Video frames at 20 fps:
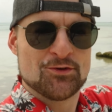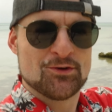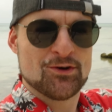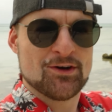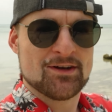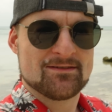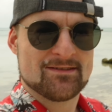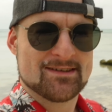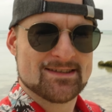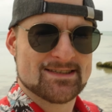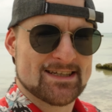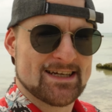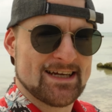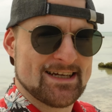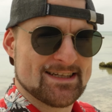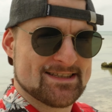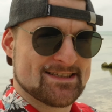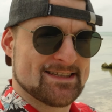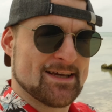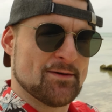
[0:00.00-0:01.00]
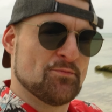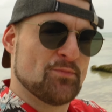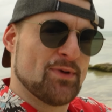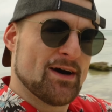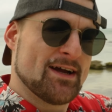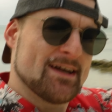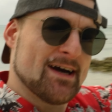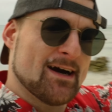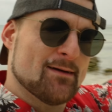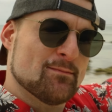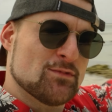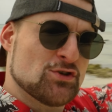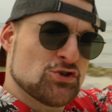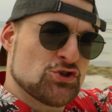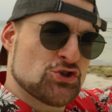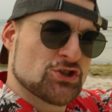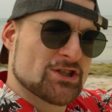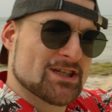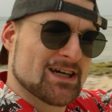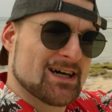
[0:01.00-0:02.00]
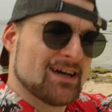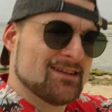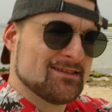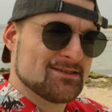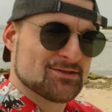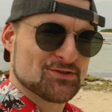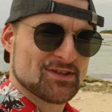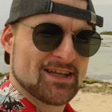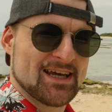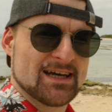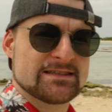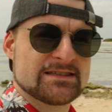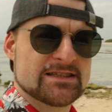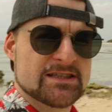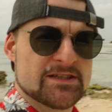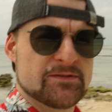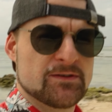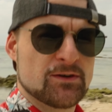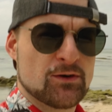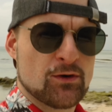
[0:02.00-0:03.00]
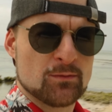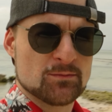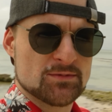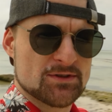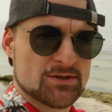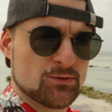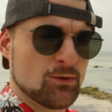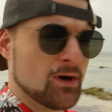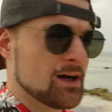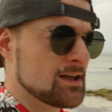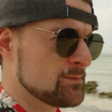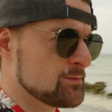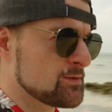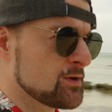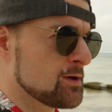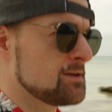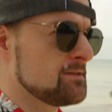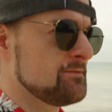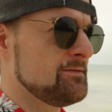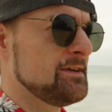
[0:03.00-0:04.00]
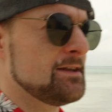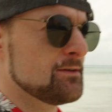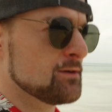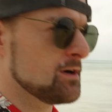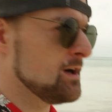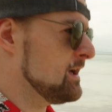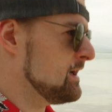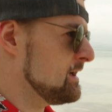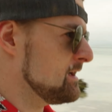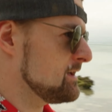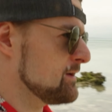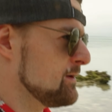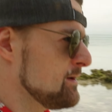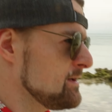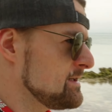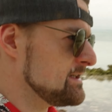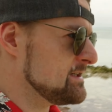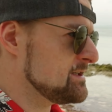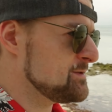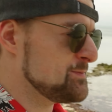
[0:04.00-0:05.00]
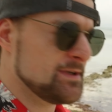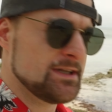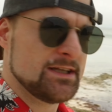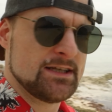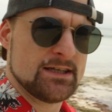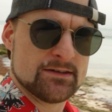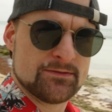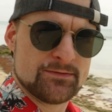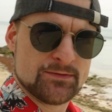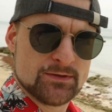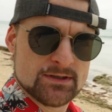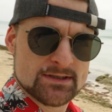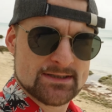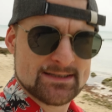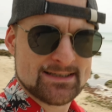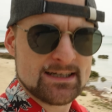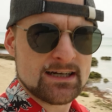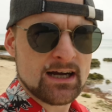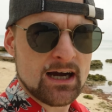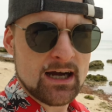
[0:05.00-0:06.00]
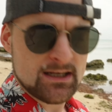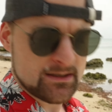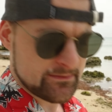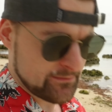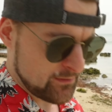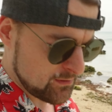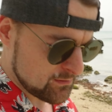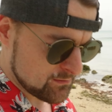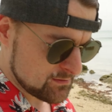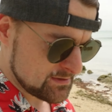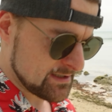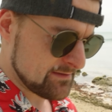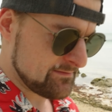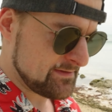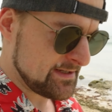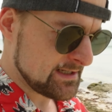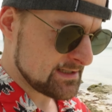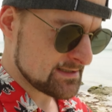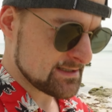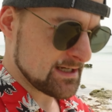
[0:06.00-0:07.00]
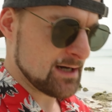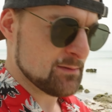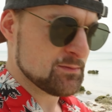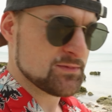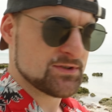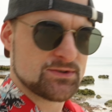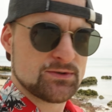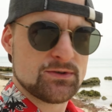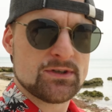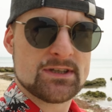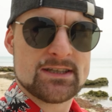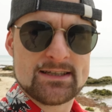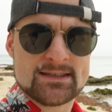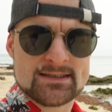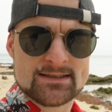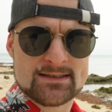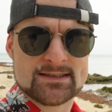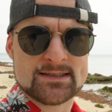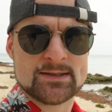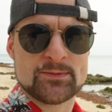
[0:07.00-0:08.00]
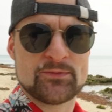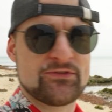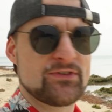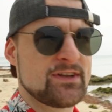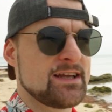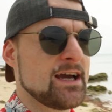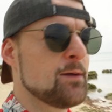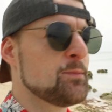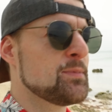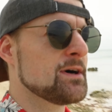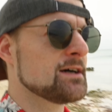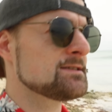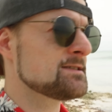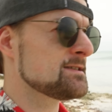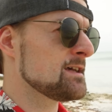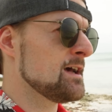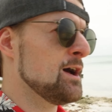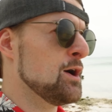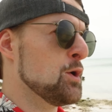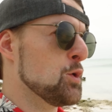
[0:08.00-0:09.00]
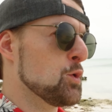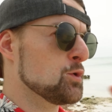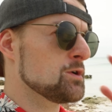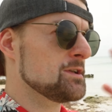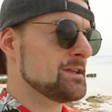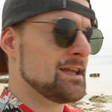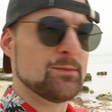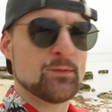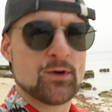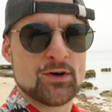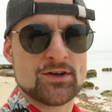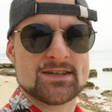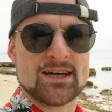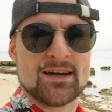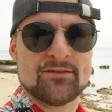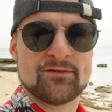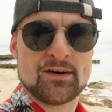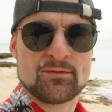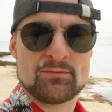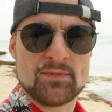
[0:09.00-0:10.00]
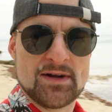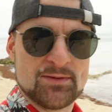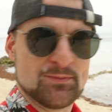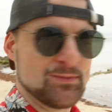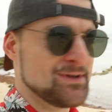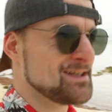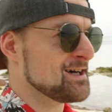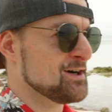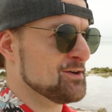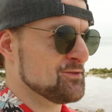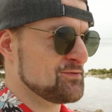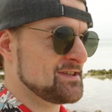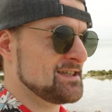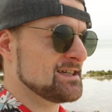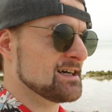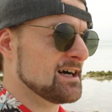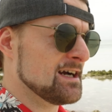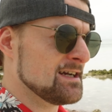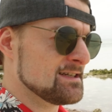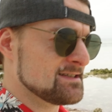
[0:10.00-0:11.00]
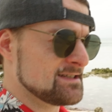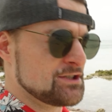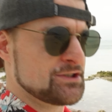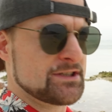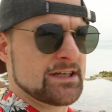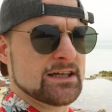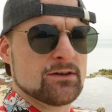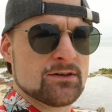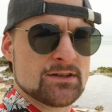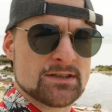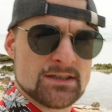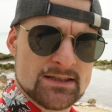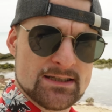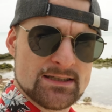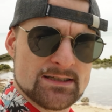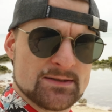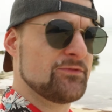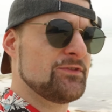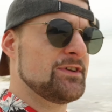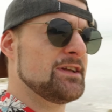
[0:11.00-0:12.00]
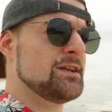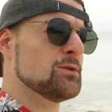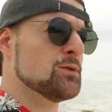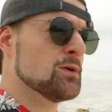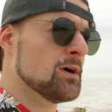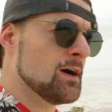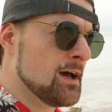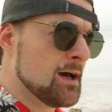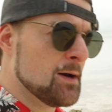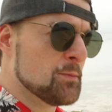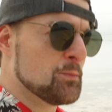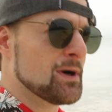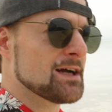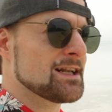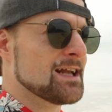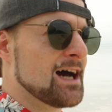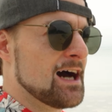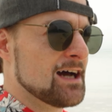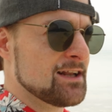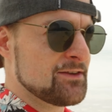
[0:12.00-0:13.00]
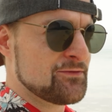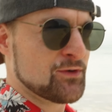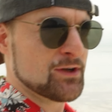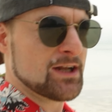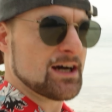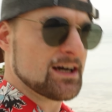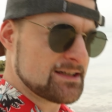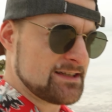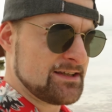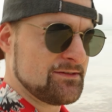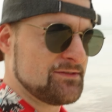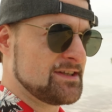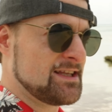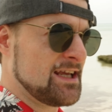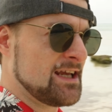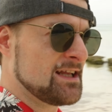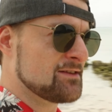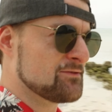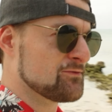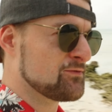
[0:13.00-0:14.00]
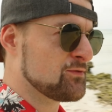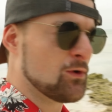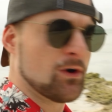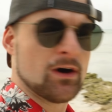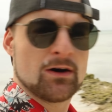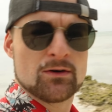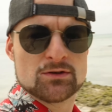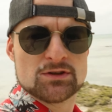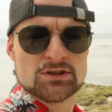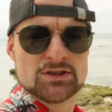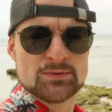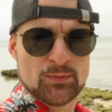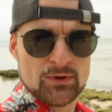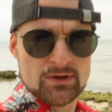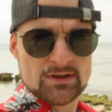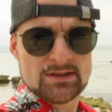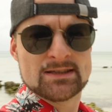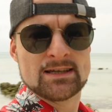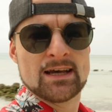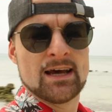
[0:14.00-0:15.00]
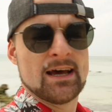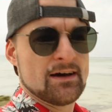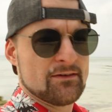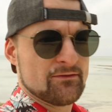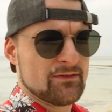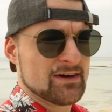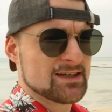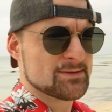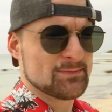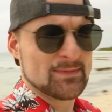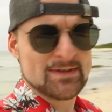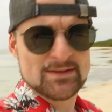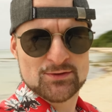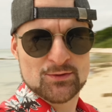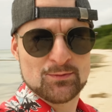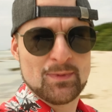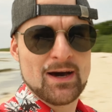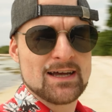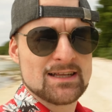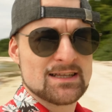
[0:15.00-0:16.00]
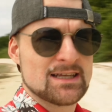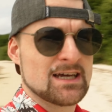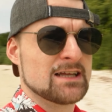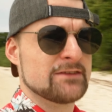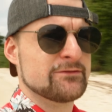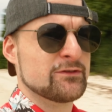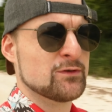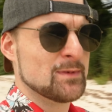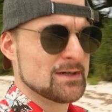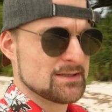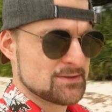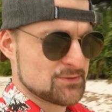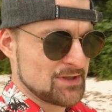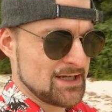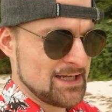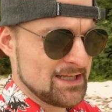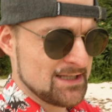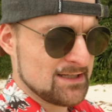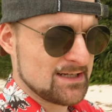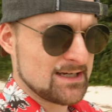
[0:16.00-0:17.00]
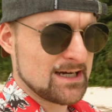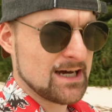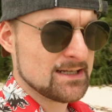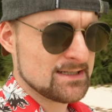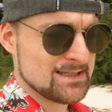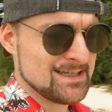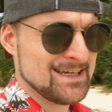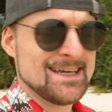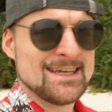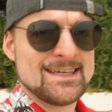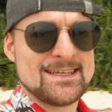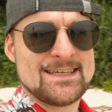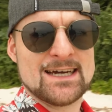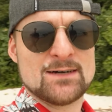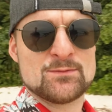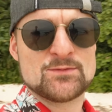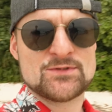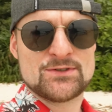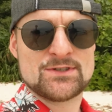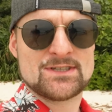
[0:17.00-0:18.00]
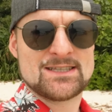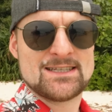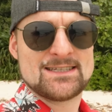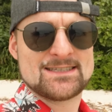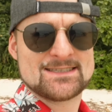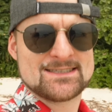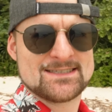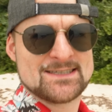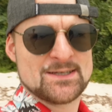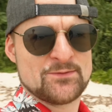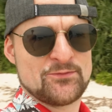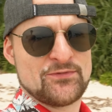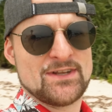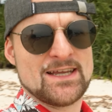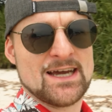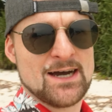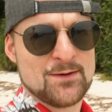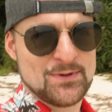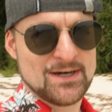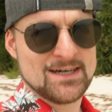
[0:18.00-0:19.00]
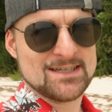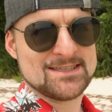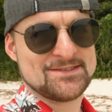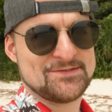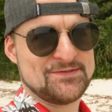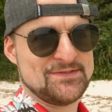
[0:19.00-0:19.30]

Leute, was geht? Senpai am Strand und herzlich willkommen zu einem neuen Video. Leute, ich bin hier für circa eine Woche unterwegs am südlichsten Zipfel Japans und nehme euch einfach mal mit auf die Reise. Ich stelle euch in diesem Video mal eine Handvoll Aktivitäten vor und Spots, was man so machen kann, wo man so hin kann, hier am südlichsten Zipfel Japans.